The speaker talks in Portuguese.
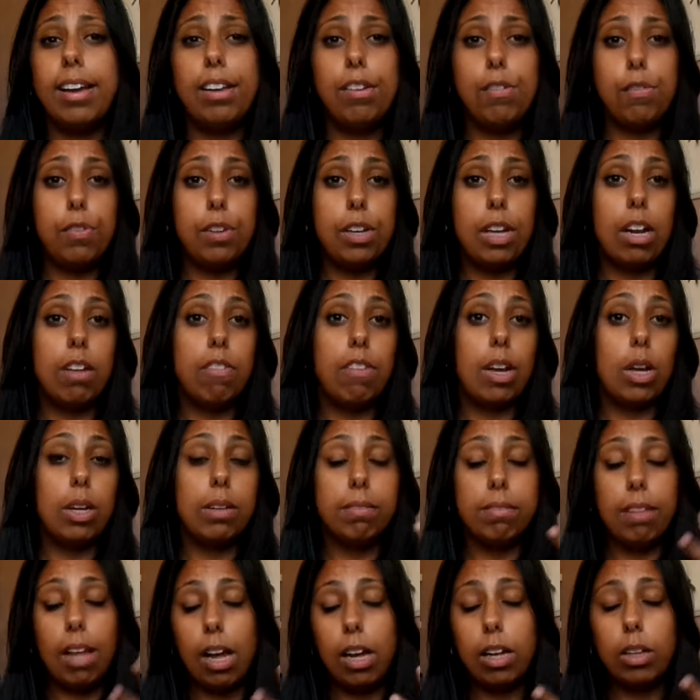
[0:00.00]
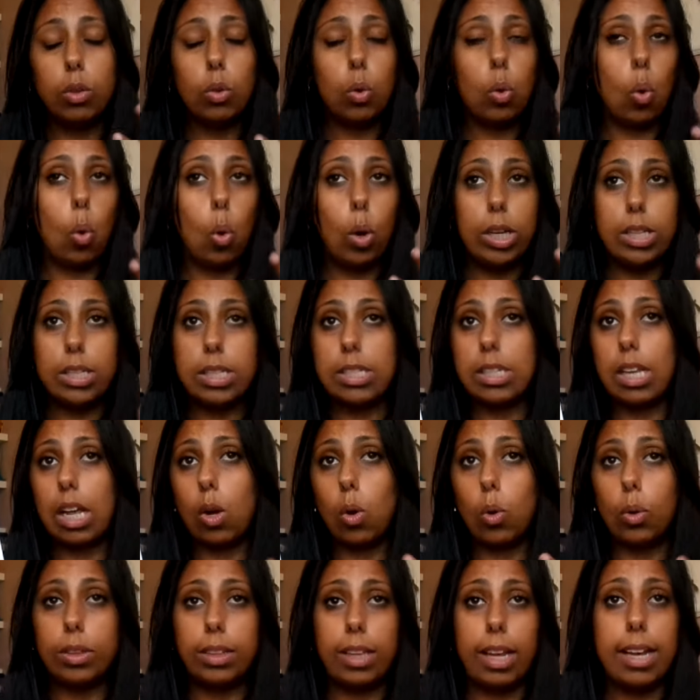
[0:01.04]
Enfim, ela vai narrando coisas que
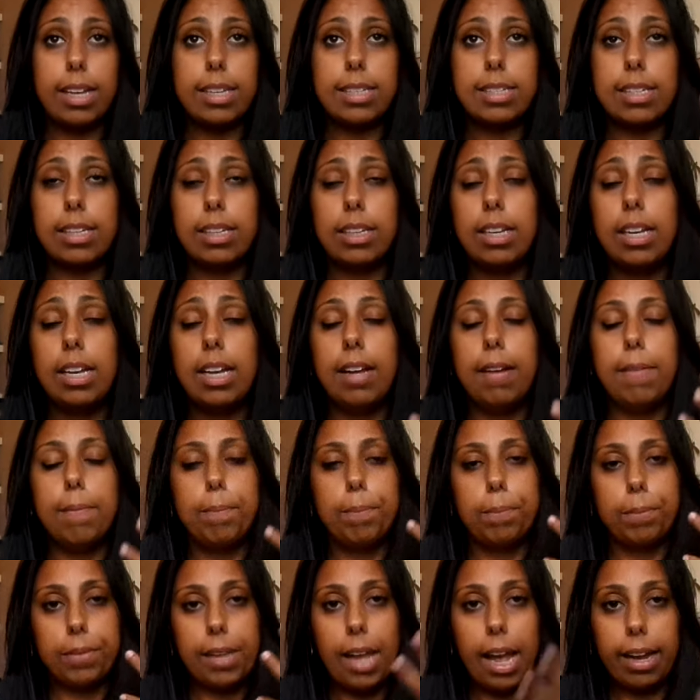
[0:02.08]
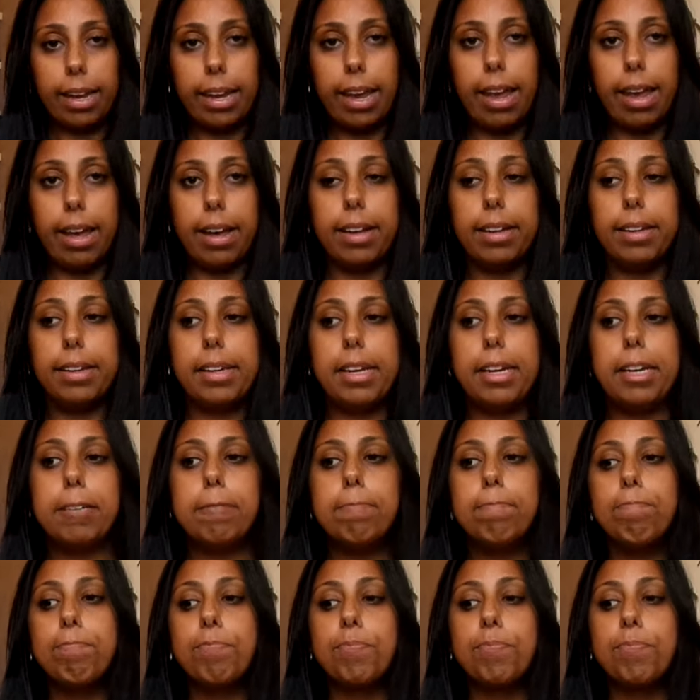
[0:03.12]
acontecem da guerra, né?